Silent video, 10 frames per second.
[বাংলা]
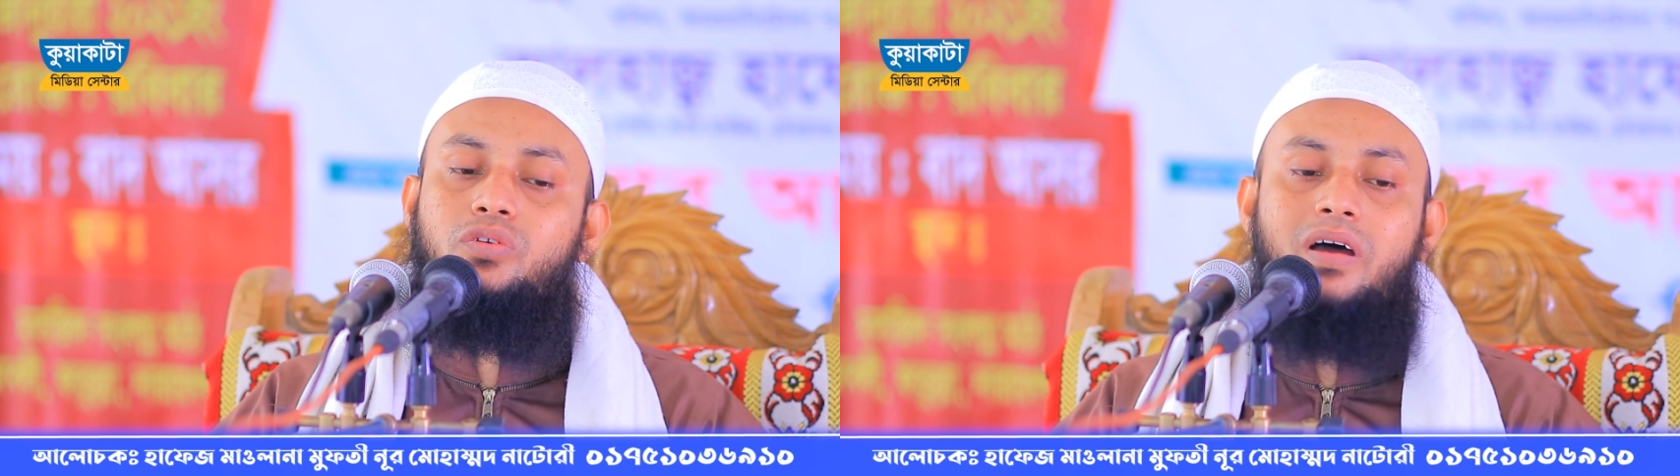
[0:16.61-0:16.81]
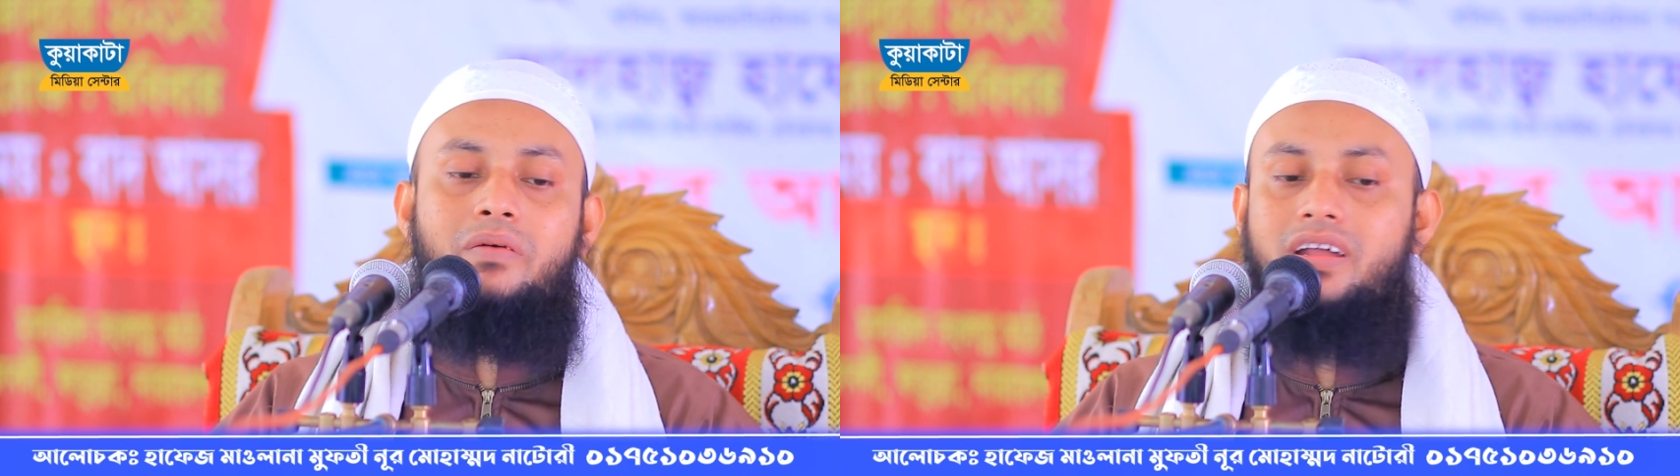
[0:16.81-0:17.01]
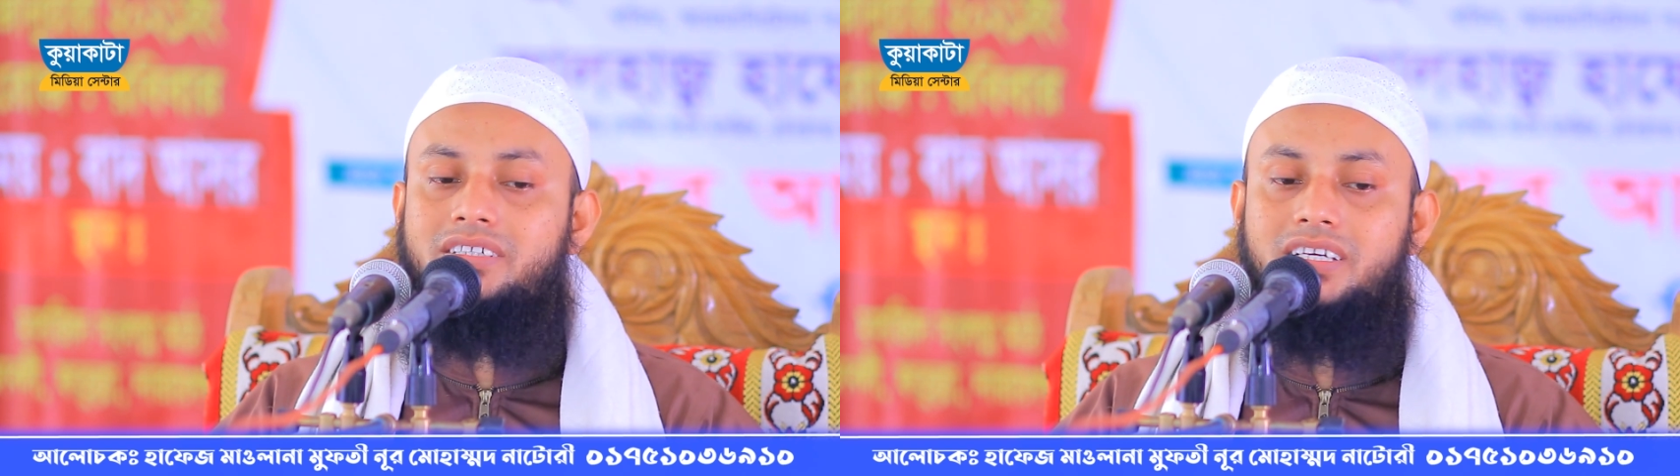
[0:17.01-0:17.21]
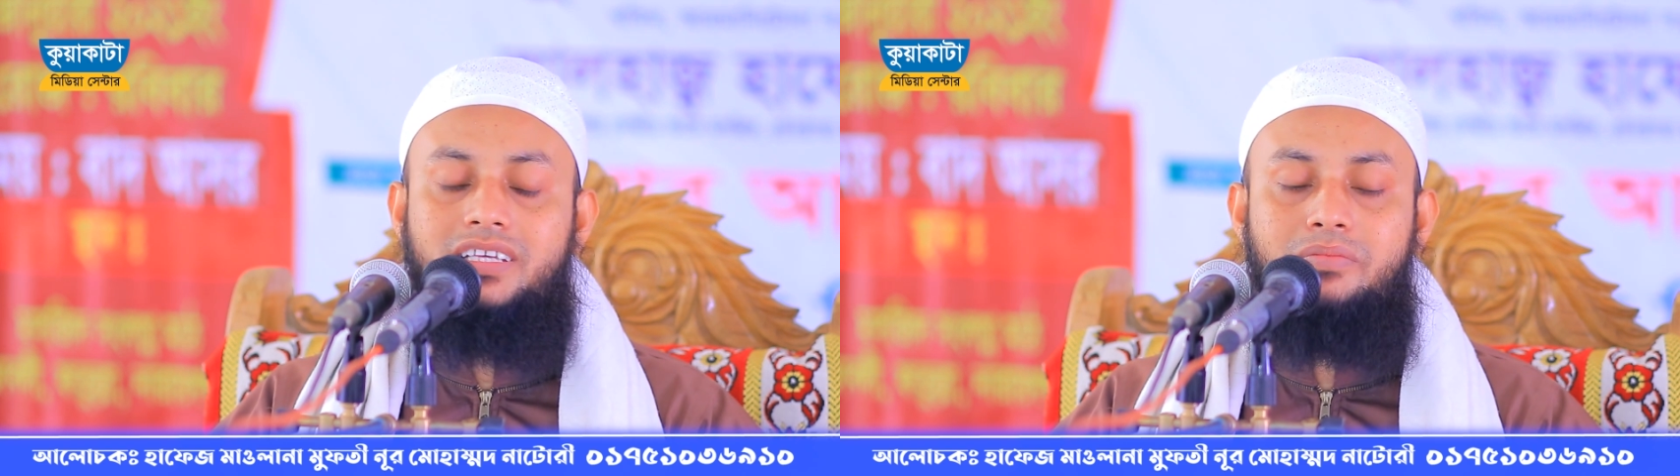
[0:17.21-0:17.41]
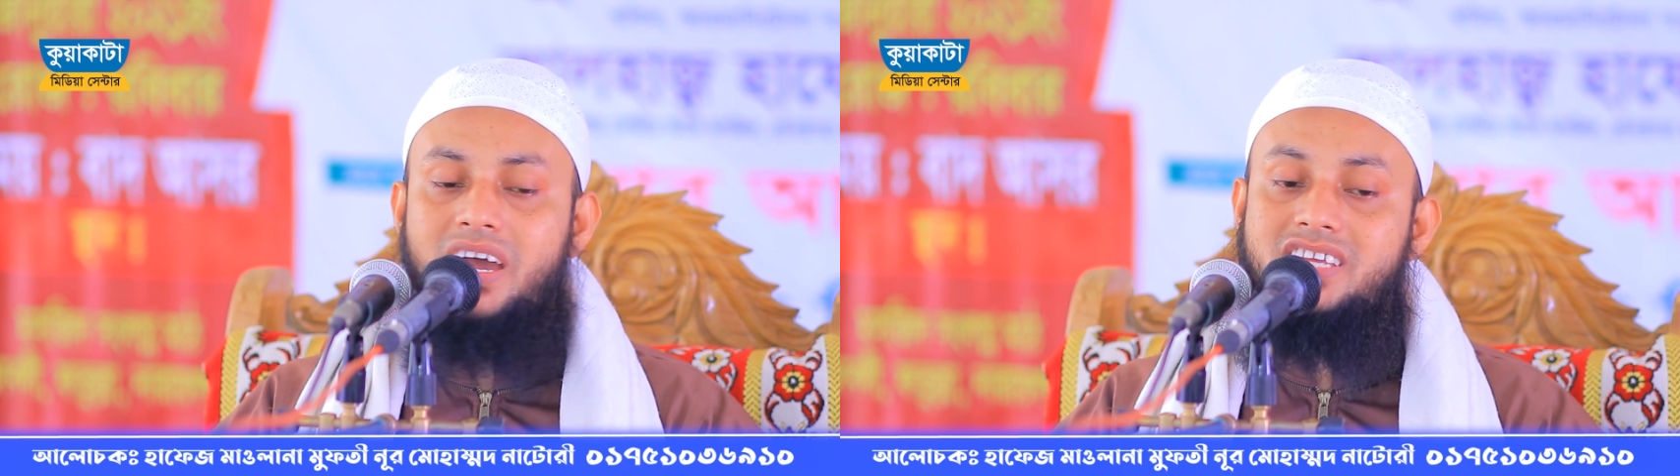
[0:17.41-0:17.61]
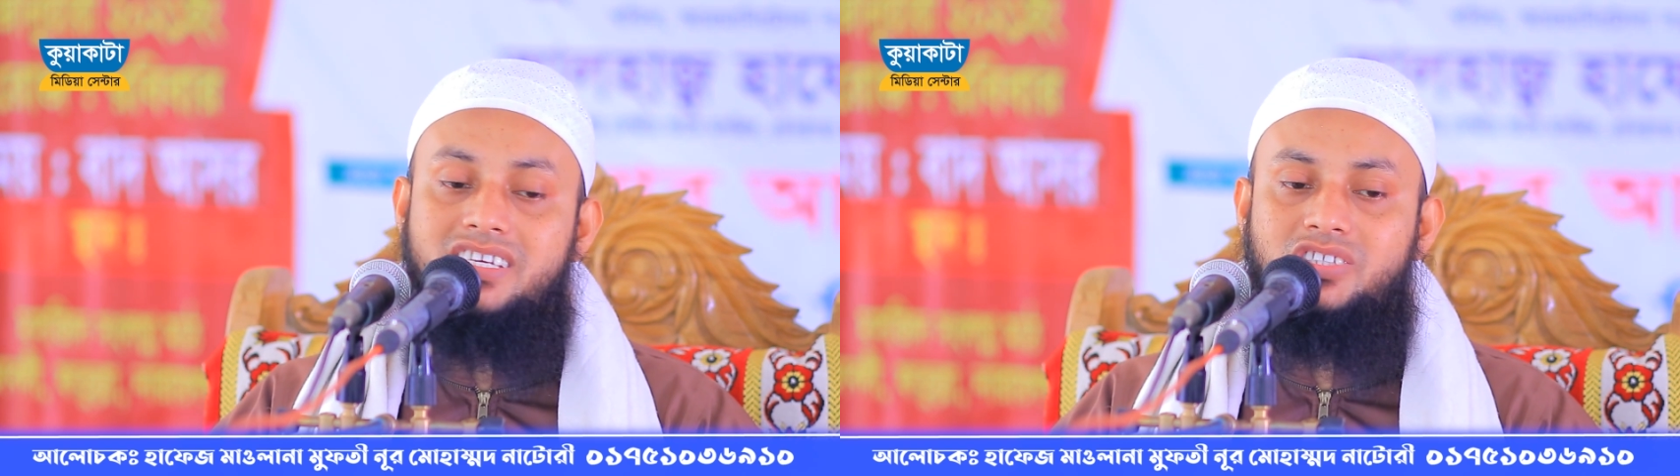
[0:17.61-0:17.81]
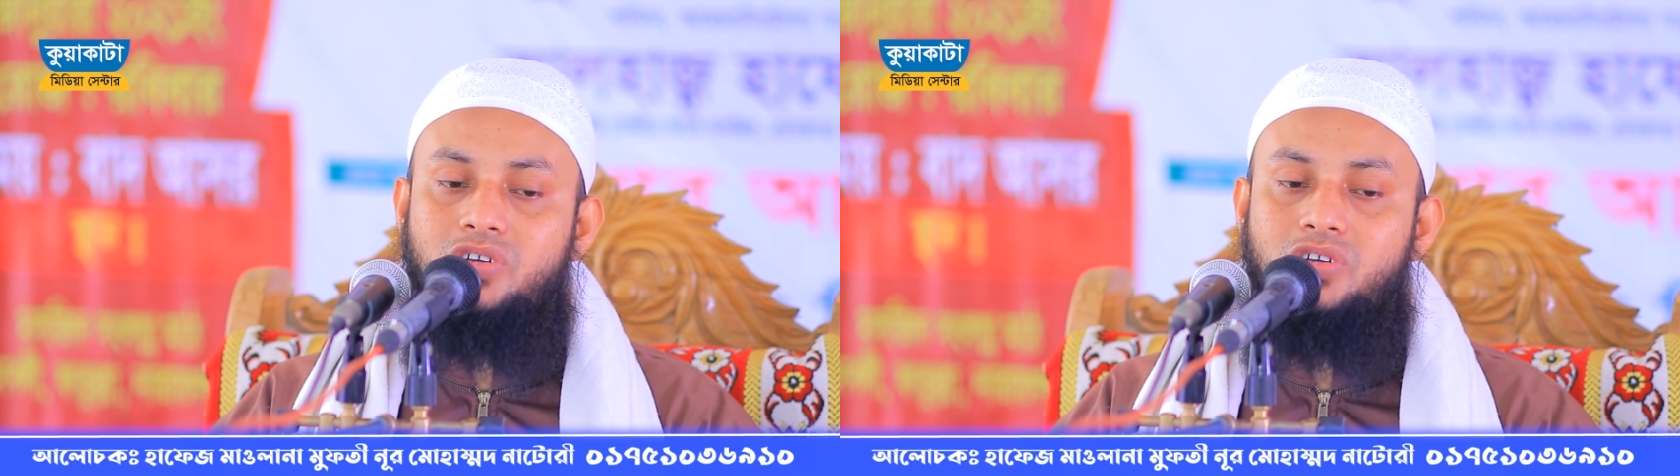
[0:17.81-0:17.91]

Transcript: বাবার সাথে মায়ের সাথে